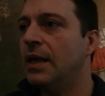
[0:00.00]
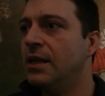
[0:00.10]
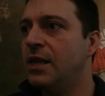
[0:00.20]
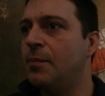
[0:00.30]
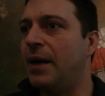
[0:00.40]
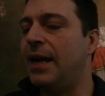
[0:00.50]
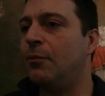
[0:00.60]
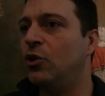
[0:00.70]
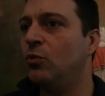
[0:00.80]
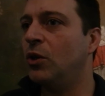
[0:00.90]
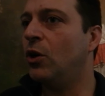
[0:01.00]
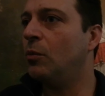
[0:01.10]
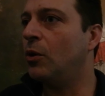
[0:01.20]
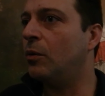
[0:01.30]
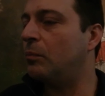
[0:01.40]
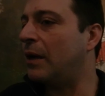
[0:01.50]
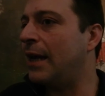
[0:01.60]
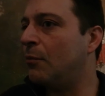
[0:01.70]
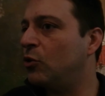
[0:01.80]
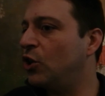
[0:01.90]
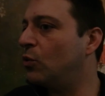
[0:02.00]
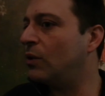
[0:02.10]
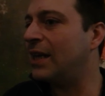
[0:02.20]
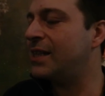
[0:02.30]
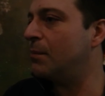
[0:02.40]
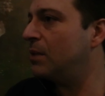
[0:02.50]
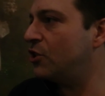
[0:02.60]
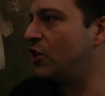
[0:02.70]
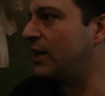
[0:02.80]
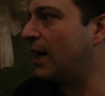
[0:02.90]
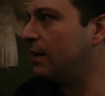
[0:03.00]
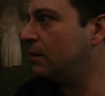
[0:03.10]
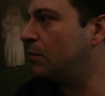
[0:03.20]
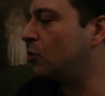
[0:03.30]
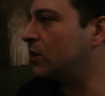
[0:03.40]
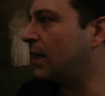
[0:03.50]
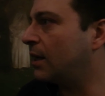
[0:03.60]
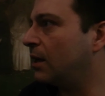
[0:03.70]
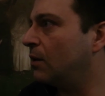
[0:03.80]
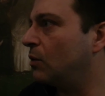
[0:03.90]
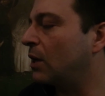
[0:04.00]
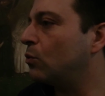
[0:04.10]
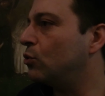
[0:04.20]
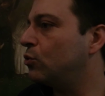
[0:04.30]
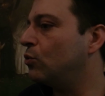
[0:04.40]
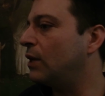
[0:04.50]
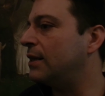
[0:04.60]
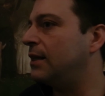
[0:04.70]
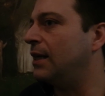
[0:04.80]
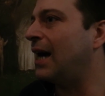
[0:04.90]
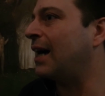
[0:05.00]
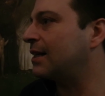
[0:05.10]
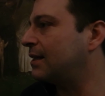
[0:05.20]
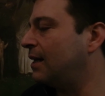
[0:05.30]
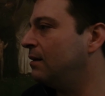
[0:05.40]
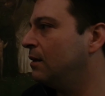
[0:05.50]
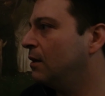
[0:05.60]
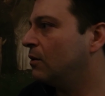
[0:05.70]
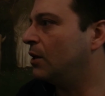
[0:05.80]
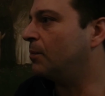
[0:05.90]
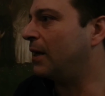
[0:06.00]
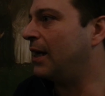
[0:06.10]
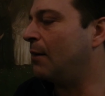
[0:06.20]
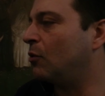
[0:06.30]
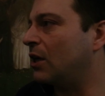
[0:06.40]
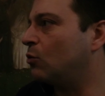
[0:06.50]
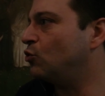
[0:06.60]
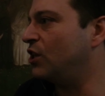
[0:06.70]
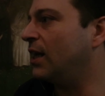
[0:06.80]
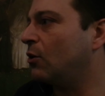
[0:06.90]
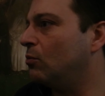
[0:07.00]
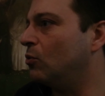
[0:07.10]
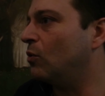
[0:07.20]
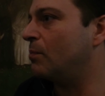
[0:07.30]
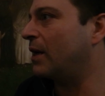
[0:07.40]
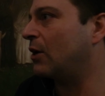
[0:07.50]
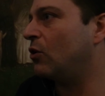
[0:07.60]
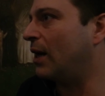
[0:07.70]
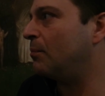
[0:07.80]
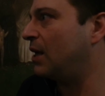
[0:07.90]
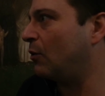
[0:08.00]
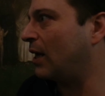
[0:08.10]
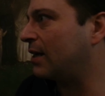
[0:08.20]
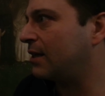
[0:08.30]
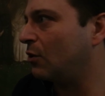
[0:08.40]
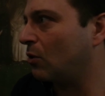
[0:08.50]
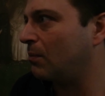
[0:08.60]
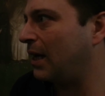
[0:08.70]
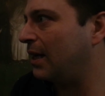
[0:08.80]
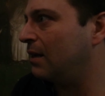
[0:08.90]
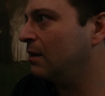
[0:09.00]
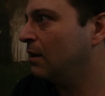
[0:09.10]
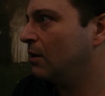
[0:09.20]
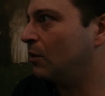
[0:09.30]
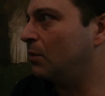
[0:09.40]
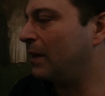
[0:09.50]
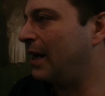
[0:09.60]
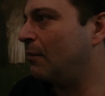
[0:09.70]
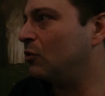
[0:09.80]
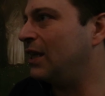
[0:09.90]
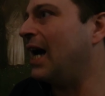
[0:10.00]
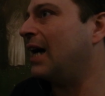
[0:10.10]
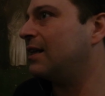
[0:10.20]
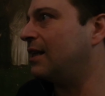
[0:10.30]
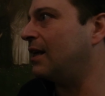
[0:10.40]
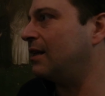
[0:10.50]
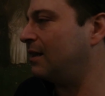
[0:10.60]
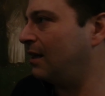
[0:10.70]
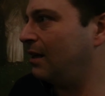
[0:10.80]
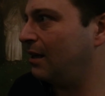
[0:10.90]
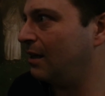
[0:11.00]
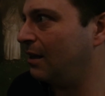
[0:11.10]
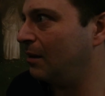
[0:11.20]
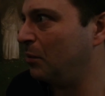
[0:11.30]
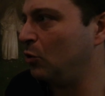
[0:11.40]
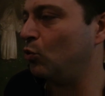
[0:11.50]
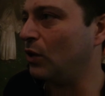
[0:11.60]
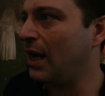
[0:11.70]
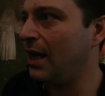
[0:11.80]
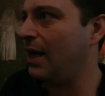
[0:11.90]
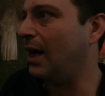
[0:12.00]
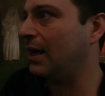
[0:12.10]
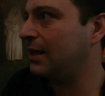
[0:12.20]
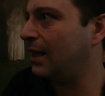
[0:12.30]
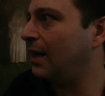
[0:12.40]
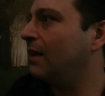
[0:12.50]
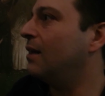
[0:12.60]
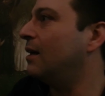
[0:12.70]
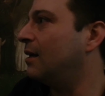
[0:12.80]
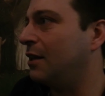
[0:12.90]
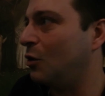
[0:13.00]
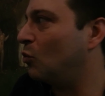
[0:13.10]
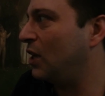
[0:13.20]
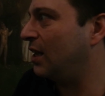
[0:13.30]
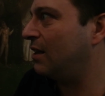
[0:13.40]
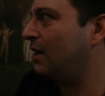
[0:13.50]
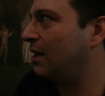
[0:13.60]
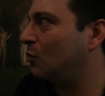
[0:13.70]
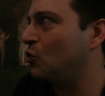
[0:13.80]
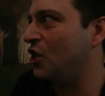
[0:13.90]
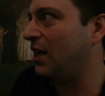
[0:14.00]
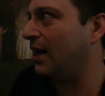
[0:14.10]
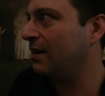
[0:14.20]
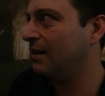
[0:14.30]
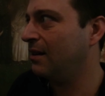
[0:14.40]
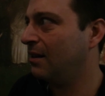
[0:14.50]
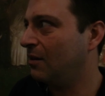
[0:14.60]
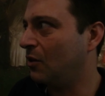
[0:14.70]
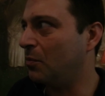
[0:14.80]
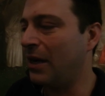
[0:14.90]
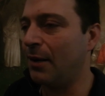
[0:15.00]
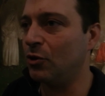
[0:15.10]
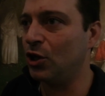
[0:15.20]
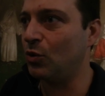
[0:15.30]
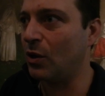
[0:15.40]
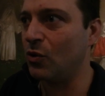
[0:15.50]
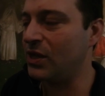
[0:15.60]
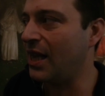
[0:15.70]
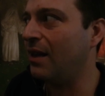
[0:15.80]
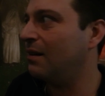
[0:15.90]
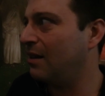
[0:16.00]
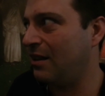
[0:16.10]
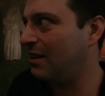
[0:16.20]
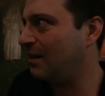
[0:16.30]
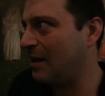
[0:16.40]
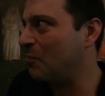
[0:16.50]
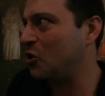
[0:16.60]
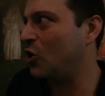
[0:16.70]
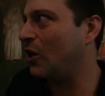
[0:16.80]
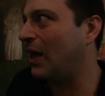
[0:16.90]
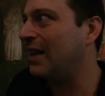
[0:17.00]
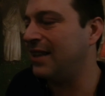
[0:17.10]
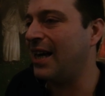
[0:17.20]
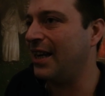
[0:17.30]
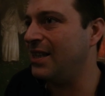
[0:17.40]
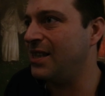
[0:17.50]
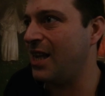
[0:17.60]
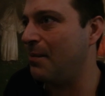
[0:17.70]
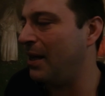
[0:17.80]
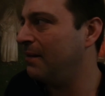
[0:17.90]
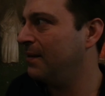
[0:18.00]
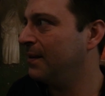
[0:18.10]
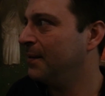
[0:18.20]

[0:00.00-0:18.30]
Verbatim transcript: Sì, parliamo di un binomio, parliamo di una semplicità, di portare una cultura di arte, quindi parliamo che cucina comunque è paragonabile a un'arte normale. Quindi parliamo di arte di pittura e arte eh, di, di cucina. Quindi parliamo di due cose che possono andare insieme.